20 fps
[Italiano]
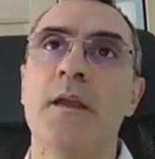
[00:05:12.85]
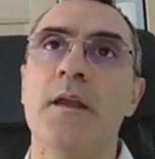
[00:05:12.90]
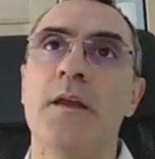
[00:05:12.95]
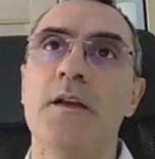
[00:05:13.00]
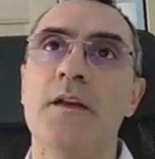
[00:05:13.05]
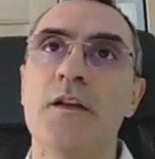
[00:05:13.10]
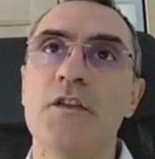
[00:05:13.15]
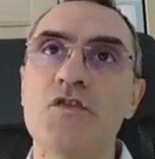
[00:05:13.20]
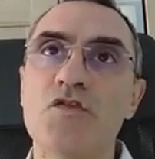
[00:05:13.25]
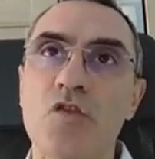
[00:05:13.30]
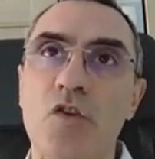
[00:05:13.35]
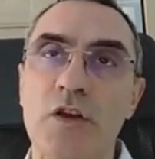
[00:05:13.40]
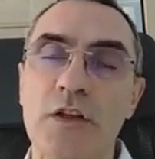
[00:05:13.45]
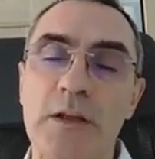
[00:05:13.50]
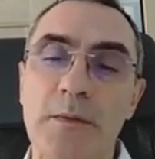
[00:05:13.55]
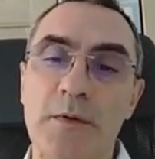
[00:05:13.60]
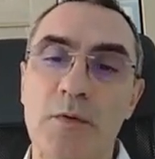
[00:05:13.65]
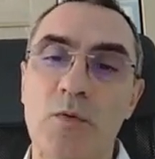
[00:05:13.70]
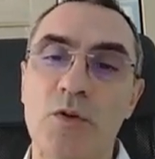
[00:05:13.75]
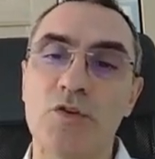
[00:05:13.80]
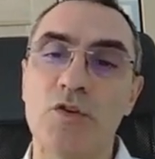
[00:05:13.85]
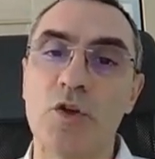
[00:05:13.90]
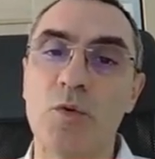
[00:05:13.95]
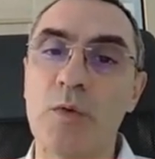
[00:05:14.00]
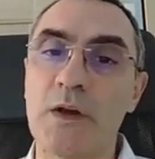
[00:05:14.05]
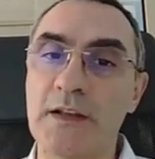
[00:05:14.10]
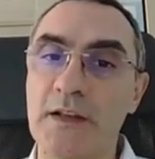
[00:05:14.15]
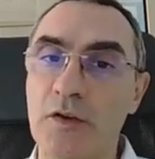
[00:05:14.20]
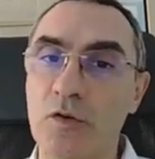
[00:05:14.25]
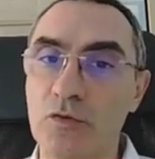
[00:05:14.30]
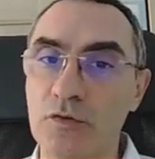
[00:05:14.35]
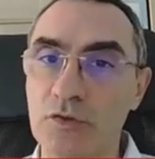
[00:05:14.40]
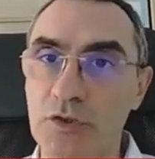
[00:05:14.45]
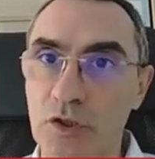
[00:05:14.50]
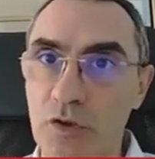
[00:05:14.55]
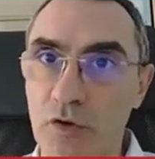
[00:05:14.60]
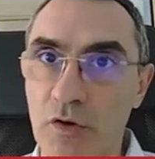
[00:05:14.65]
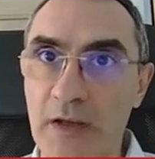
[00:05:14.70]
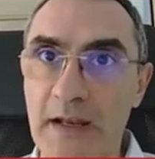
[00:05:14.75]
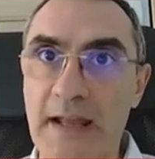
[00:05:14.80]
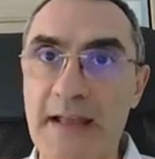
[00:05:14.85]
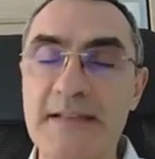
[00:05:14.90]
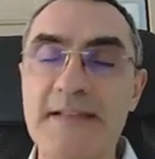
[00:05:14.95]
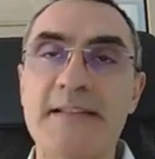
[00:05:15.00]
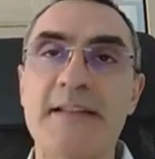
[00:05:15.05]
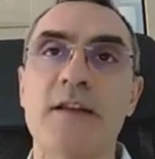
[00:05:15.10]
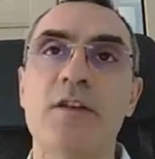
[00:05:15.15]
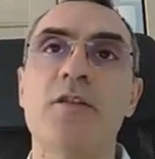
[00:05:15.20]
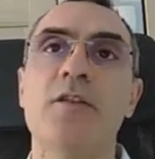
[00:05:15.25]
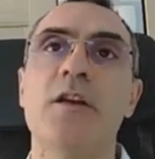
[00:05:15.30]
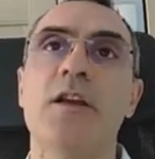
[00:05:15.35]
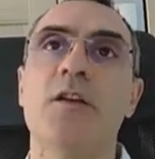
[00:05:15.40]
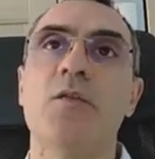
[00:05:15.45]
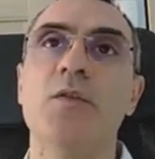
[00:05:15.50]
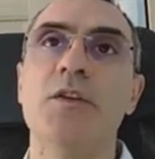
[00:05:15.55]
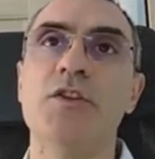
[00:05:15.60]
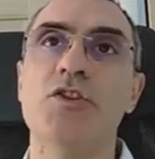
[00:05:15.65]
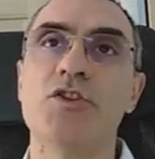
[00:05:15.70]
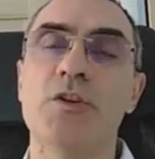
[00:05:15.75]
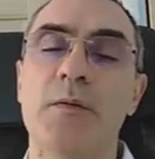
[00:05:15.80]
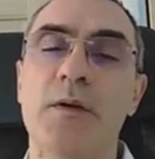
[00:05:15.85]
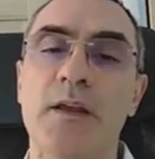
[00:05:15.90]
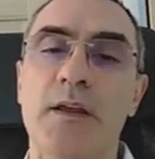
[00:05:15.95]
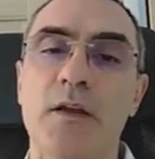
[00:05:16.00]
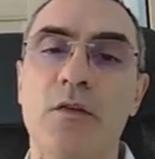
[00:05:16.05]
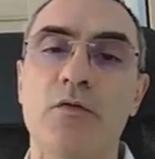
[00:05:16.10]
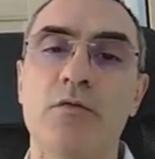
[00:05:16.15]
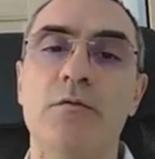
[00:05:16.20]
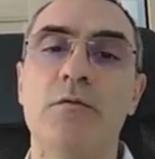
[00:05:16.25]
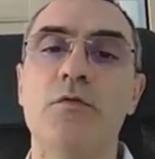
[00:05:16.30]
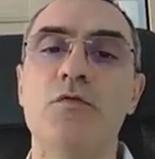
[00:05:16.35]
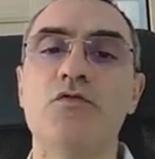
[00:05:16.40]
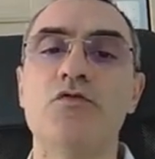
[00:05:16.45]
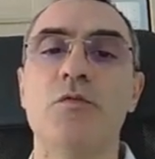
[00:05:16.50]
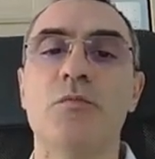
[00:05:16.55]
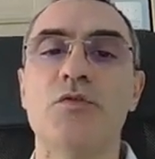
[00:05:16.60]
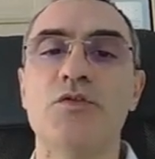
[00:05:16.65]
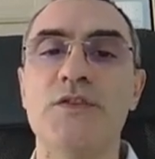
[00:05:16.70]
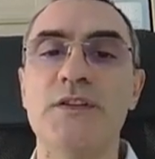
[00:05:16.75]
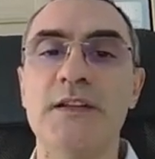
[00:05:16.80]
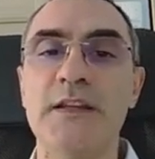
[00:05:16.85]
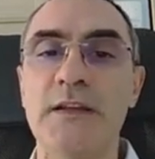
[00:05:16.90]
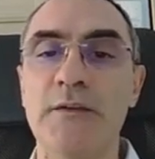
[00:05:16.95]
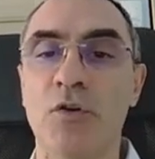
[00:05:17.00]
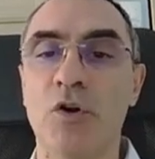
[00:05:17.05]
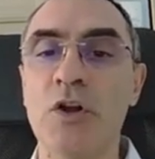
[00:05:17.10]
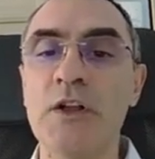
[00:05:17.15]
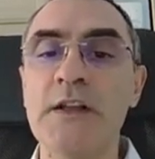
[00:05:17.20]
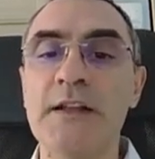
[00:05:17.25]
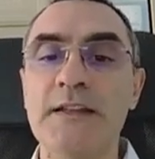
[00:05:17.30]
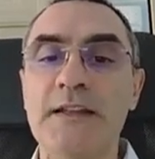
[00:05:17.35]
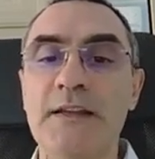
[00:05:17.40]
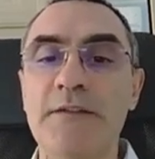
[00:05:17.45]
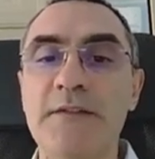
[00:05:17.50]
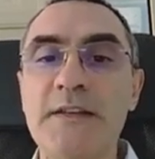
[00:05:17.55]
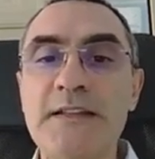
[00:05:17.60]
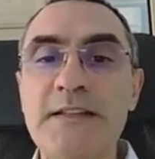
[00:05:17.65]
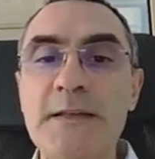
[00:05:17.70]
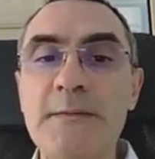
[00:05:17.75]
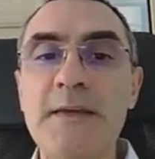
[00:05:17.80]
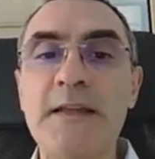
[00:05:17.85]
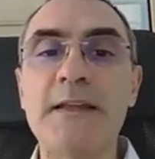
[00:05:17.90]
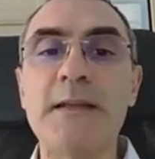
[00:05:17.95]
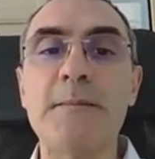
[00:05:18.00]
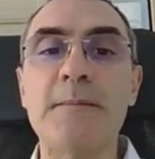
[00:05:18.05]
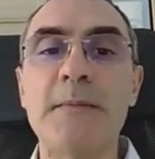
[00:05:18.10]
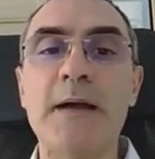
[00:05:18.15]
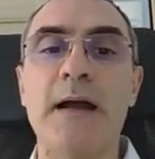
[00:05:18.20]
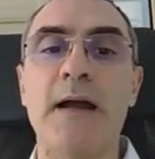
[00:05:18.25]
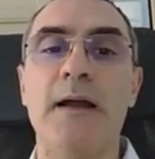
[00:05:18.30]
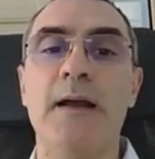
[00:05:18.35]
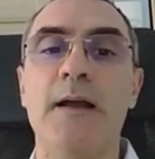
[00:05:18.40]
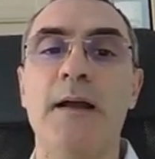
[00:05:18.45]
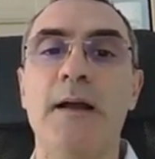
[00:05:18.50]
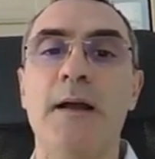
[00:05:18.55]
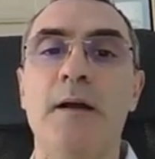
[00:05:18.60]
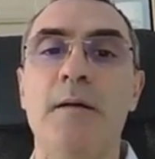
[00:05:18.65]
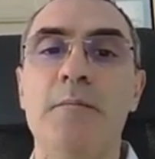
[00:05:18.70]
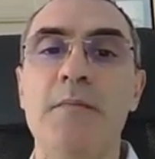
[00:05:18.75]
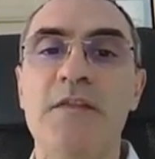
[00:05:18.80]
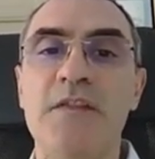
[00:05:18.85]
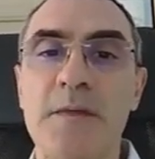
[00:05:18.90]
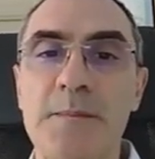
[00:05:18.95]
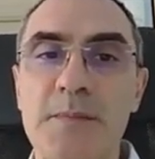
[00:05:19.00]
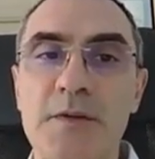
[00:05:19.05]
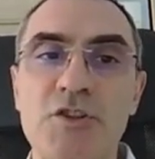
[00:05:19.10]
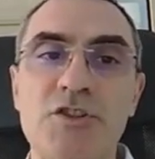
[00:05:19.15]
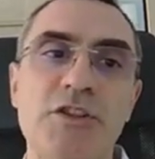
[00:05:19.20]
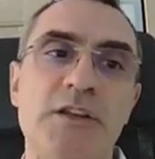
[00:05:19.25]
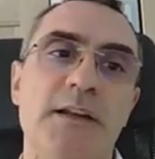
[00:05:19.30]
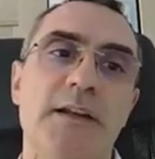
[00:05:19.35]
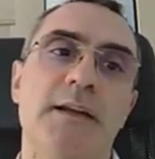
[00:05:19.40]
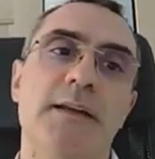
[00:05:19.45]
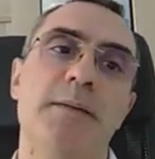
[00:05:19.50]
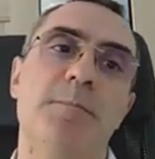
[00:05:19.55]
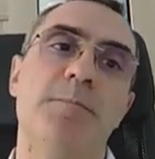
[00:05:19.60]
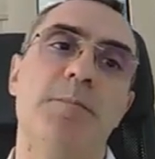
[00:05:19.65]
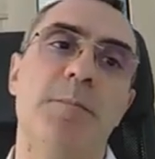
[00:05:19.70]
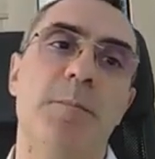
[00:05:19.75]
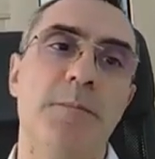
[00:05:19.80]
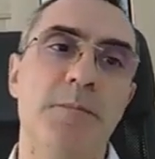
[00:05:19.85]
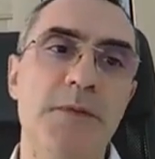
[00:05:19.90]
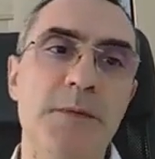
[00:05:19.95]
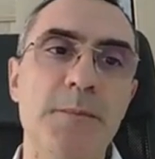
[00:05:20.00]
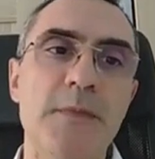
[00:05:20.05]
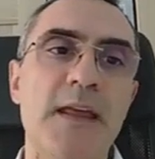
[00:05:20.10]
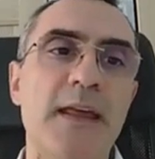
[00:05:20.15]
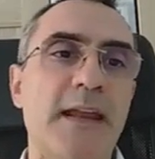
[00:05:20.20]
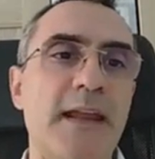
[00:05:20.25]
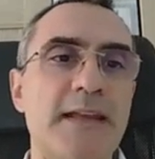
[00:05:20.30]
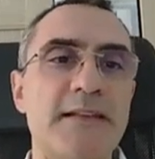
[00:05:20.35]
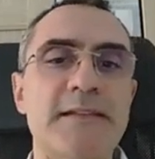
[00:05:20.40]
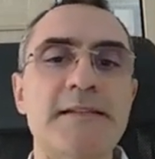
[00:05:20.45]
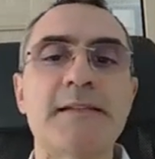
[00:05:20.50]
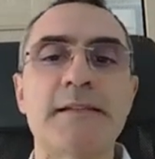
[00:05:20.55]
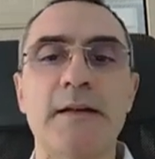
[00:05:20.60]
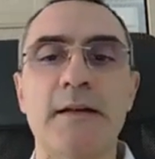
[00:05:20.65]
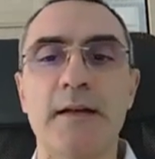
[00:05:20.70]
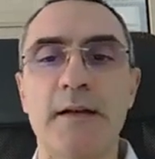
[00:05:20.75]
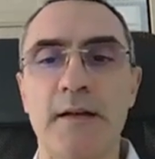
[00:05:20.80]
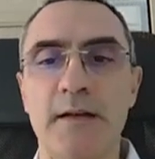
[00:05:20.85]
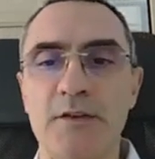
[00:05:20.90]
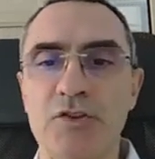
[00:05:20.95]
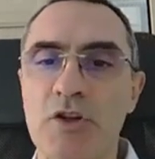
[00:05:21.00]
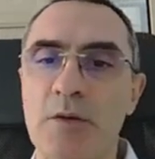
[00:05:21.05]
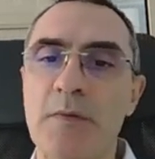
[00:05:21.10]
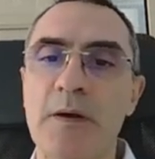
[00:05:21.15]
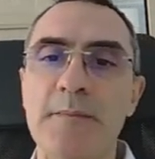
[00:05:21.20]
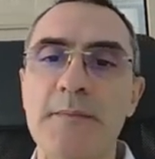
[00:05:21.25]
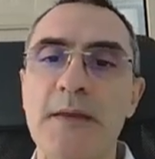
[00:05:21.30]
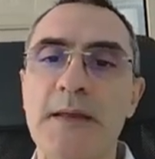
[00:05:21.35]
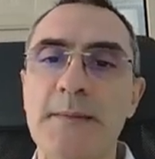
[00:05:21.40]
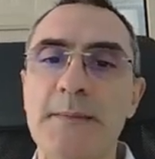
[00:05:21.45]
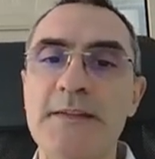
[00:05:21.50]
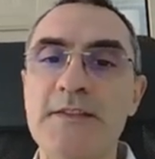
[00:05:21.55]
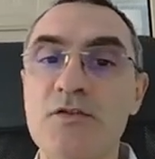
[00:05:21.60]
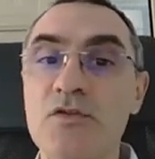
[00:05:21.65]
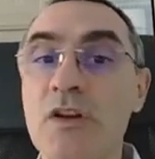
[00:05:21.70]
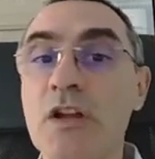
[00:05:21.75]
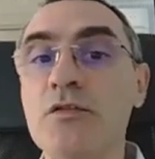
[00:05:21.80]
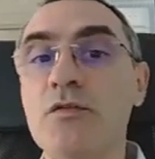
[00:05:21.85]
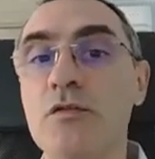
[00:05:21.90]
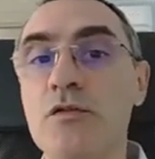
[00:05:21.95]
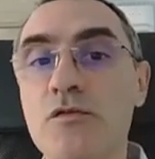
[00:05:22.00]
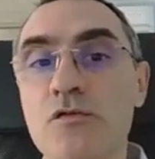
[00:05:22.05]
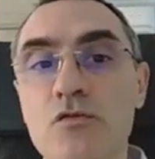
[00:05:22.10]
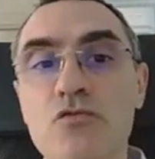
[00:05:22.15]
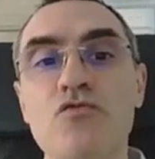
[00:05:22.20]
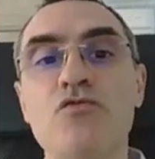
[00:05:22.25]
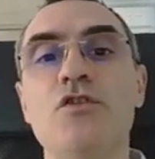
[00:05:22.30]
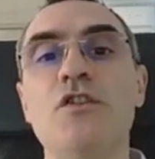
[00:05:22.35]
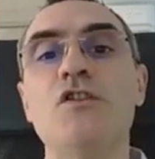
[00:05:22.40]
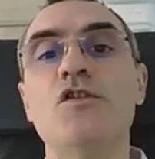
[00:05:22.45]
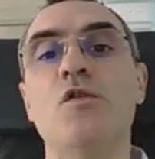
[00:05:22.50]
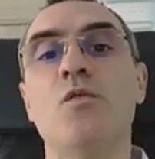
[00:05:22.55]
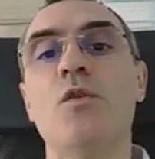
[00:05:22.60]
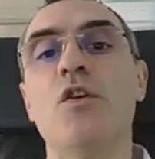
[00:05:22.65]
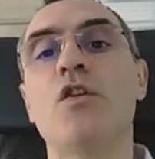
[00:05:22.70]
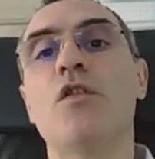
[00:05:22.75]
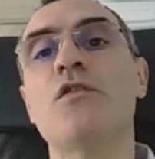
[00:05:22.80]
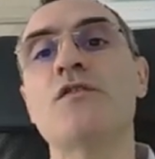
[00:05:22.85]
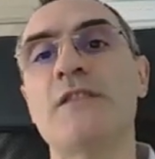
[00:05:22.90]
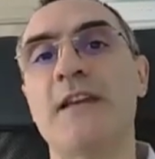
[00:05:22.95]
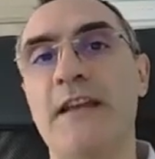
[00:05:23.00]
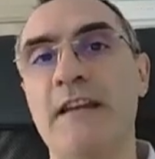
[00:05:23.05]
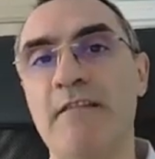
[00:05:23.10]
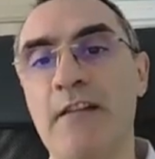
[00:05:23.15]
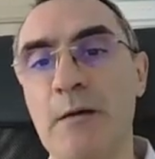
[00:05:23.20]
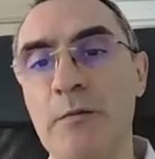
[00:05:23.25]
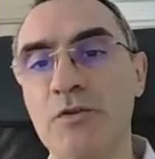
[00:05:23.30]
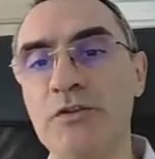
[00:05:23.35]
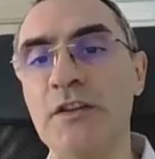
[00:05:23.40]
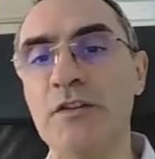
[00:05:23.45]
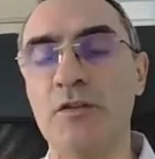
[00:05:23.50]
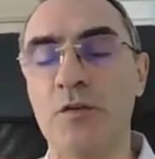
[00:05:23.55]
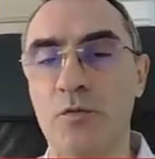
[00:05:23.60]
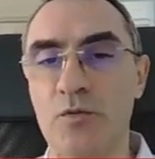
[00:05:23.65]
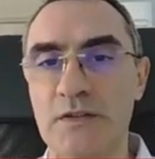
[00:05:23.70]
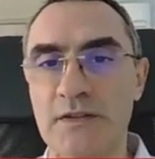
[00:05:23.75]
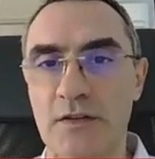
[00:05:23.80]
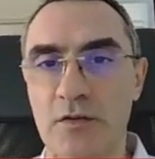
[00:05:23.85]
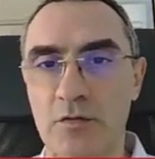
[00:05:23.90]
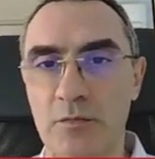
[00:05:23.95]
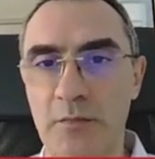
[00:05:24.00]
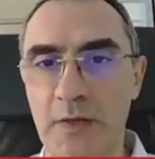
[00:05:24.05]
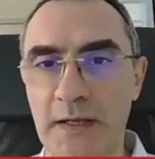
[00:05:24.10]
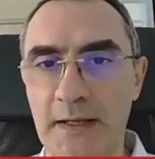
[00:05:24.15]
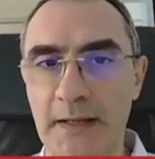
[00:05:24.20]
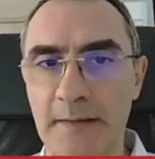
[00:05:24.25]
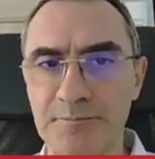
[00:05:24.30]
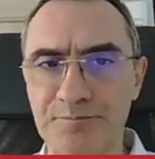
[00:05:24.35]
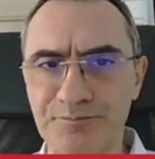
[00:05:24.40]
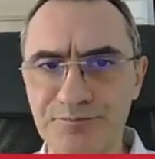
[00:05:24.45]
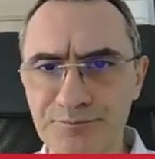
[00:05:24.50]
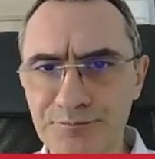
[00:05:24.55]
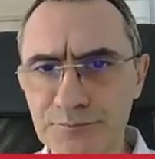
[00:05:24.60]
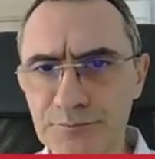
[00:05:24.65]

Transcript: eh, solida per quanto riguarda i conti con l'estero e quindi diciamo, anche con un flusso positivo di investimenti, ma ehm, mi fa piacere che BRS eh, diciamo, abbia menzionato il suo giudizio, qualcosa che avevamo detto in questa rubrica